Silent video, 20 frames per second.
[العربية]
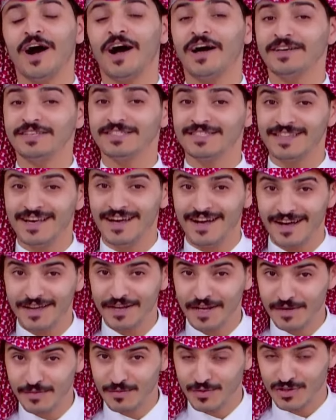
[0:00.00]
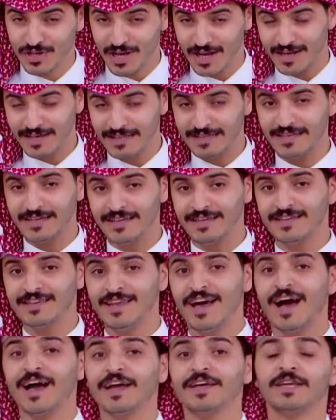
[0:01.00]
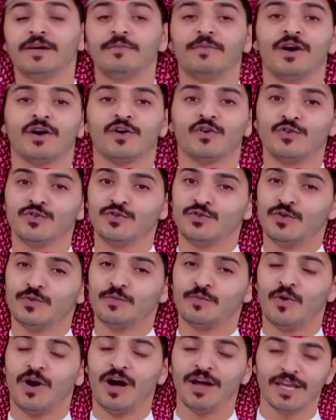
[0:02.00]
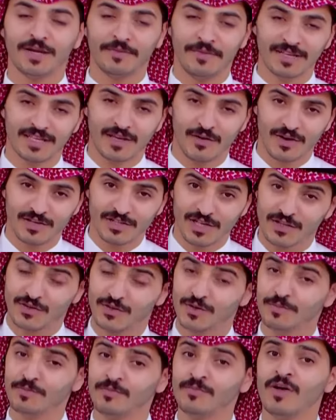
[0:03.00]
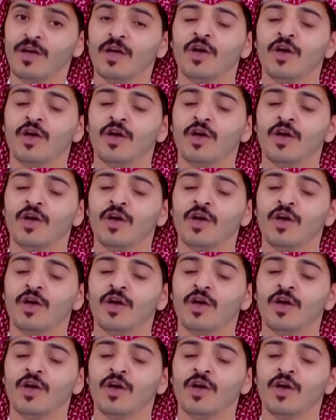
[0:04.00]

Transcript: أعزائنا المشاهدين أينما كنتم وأينما تواجدتم